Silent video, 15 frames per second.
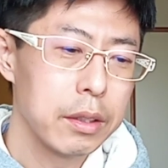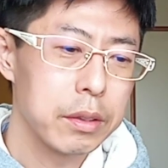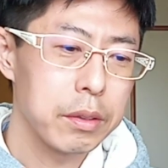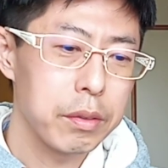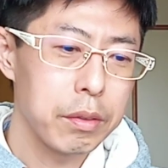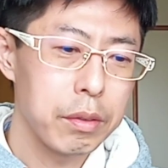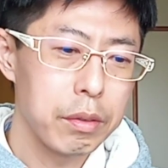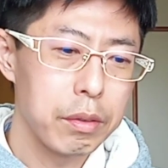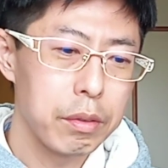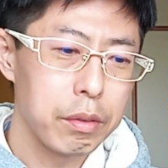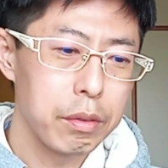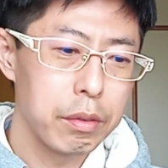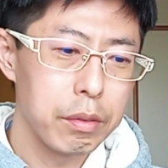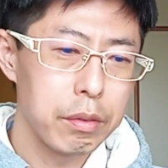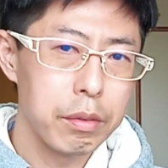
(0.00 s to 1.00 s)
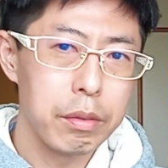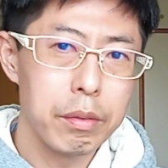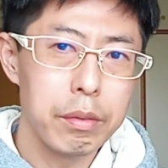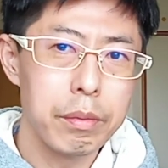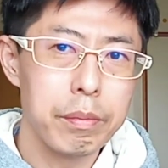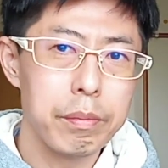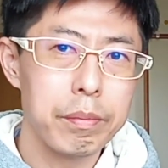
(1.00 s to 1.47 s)
その
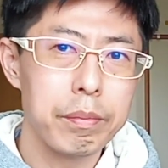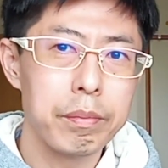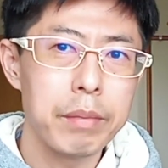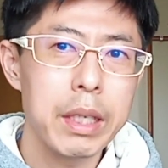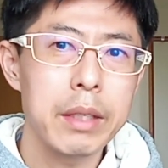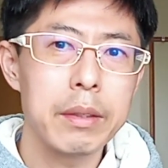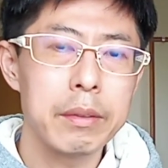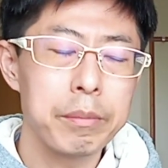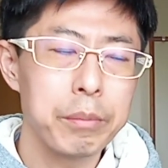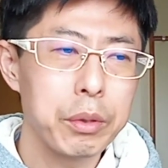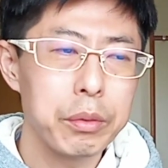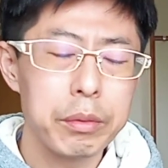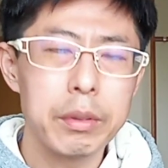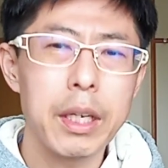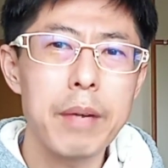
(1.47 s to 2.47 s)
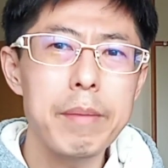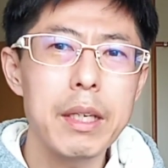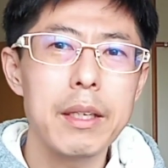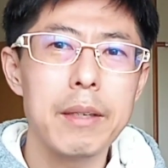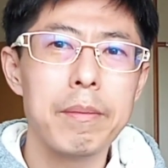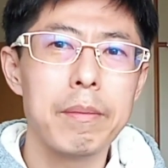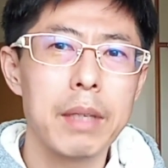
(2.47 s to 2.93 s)
前もう
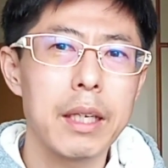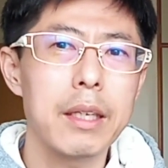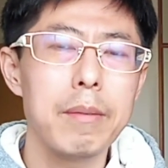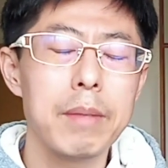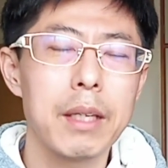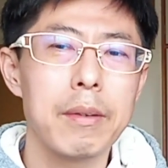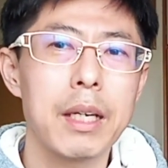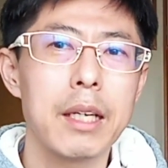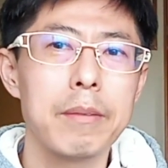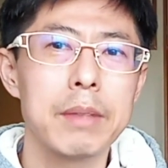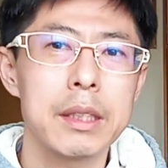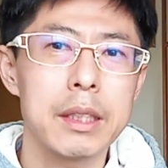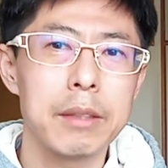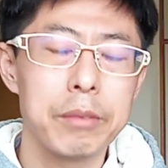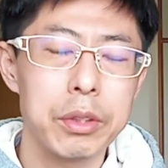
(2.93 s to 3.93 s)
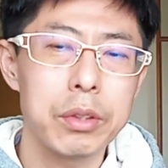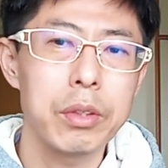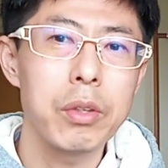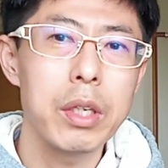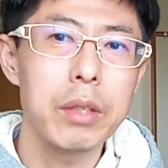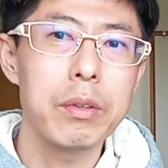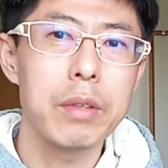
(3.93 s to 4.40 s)
カメラではっきり見たら分かりますけども
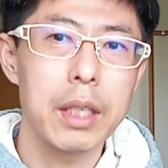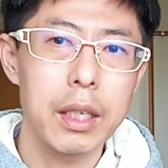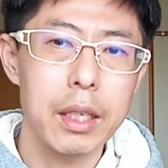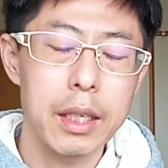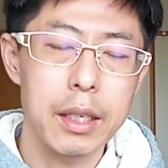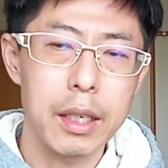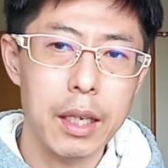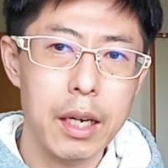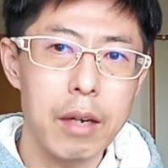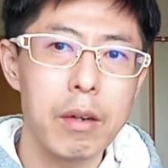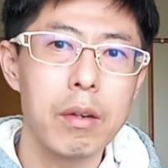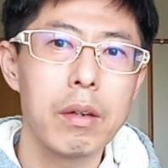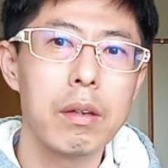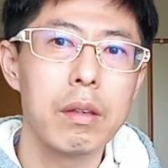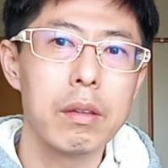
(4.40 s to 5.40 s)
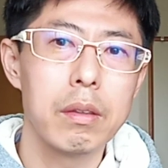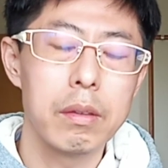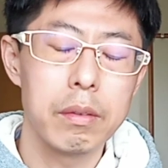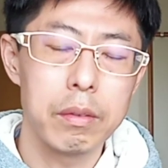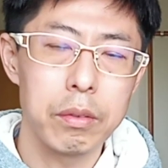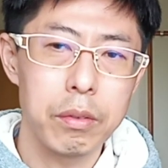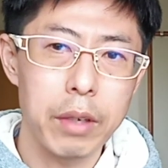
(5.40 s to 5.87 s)
翔平の方が顔を
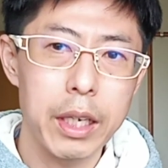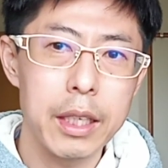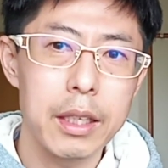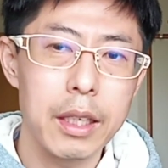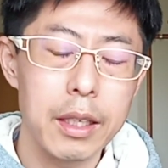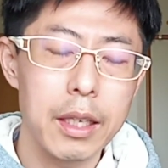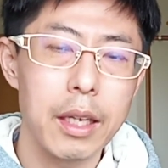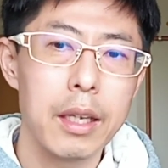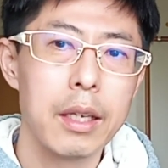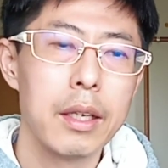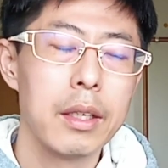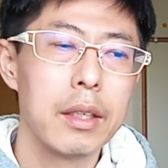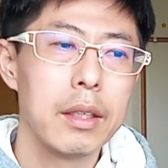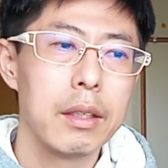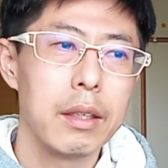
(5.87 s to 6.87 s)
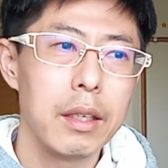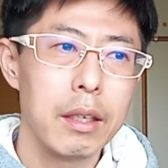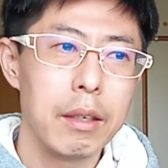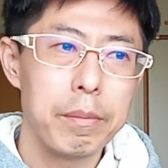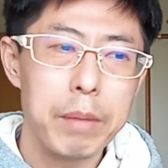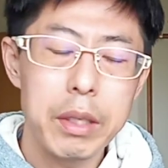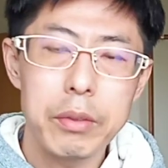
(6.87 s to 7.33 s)
捉えていて、
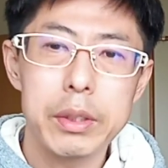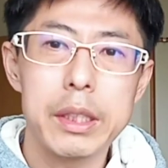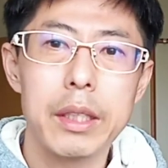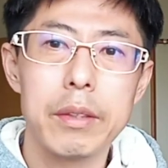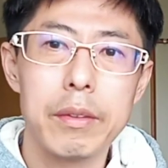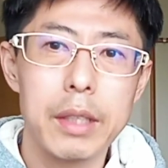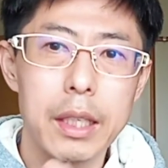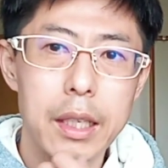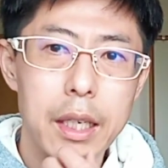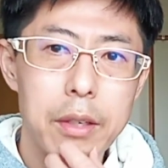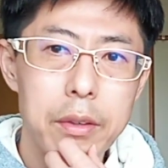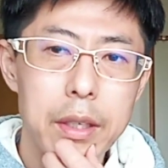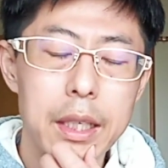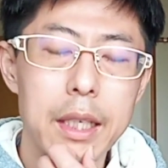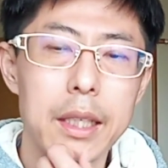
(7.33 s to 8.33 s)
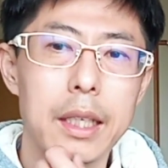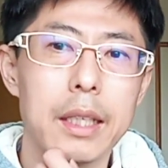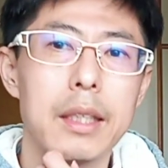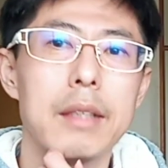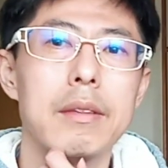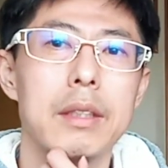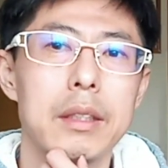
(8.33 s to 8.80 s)
で、まゆこさんの方が顔綺麗に
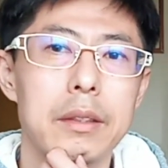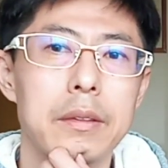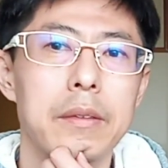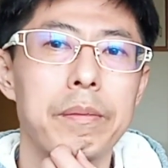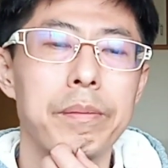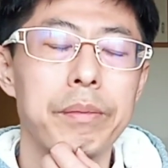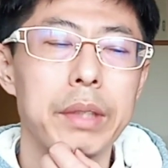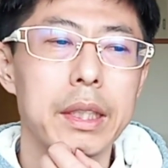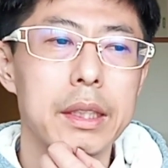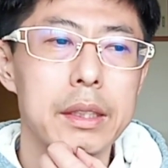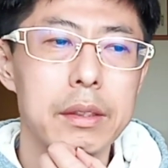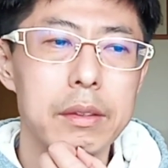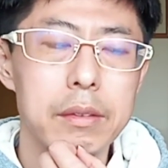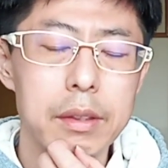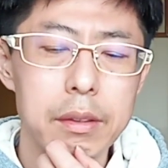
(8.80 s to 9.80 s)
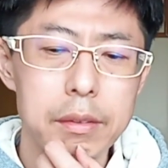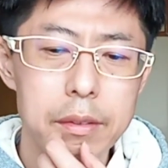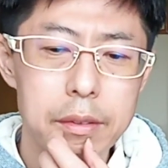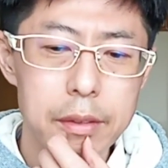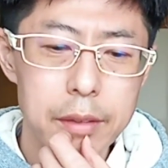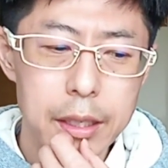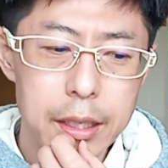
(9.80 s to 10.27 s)
なってるでしょ。だからその辺の
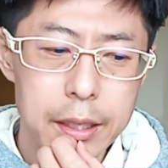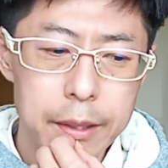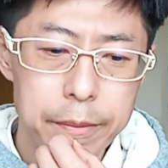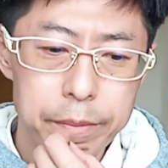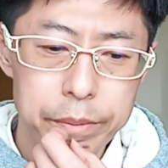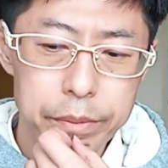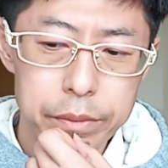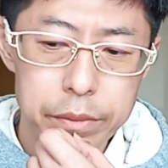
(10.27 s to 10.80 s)
ところが、